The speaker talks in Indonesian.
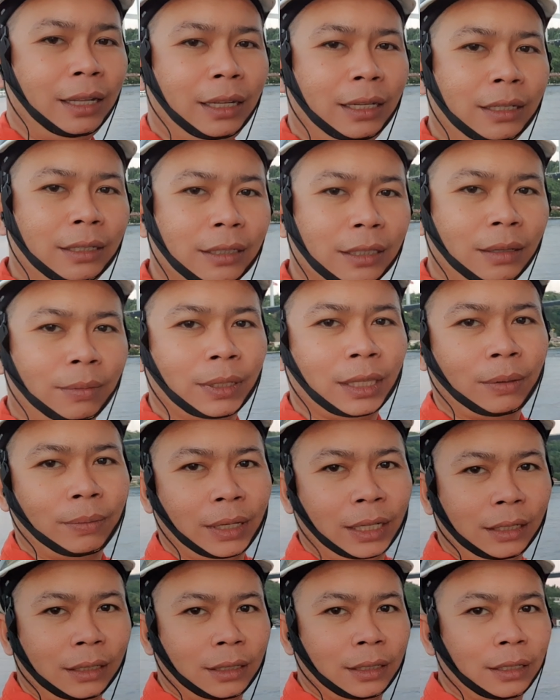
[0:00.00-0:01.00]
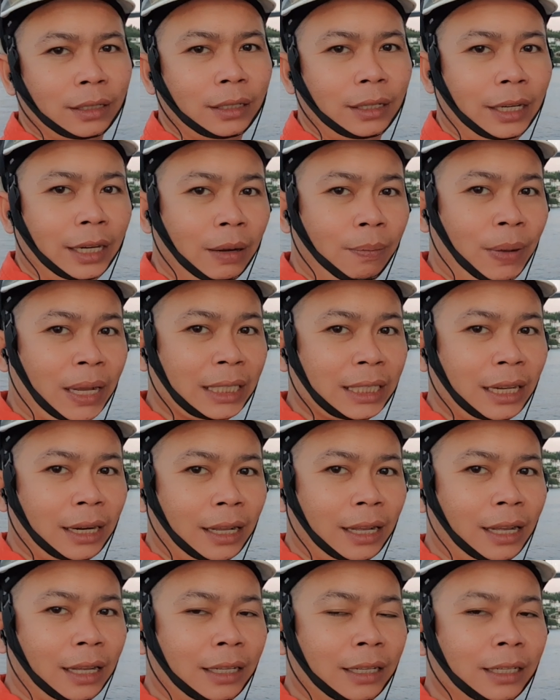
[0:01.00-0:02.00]
ini teman-teman di depan
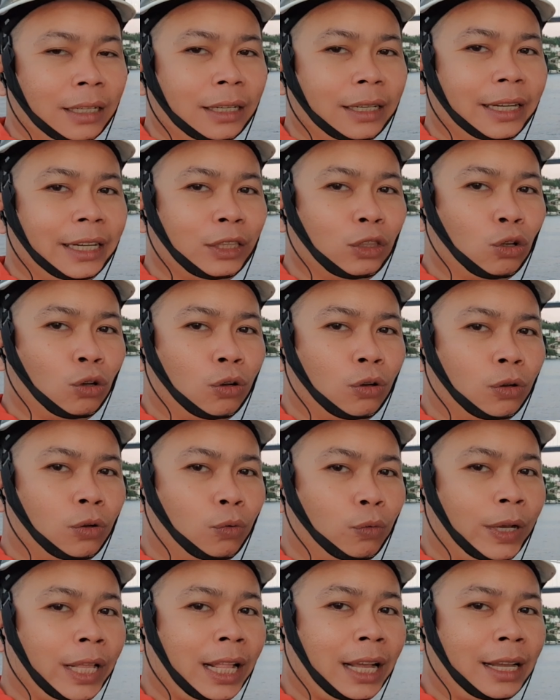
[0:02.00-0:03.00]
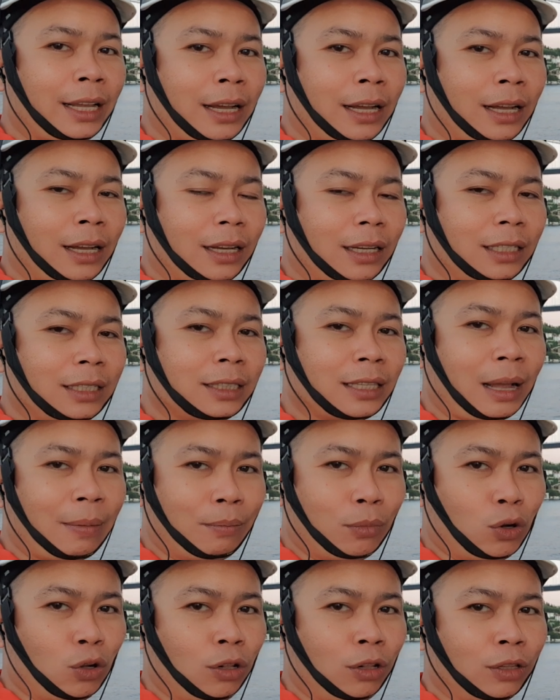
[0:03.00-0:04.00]
sana itu wilayah
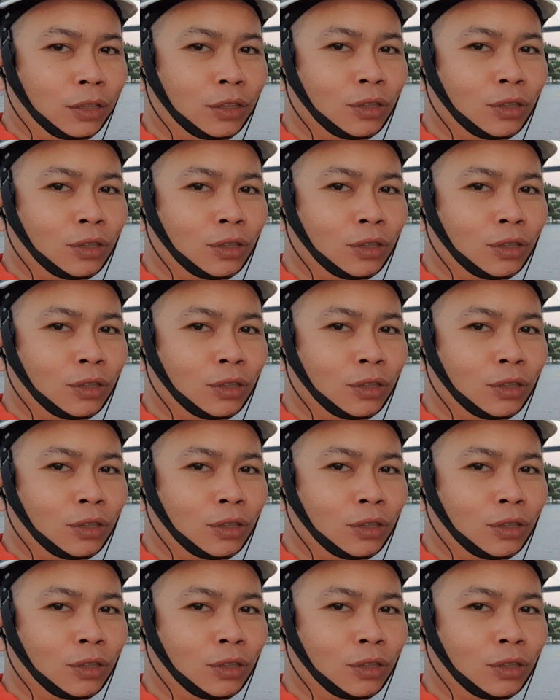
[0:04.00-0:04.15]
Istanbul,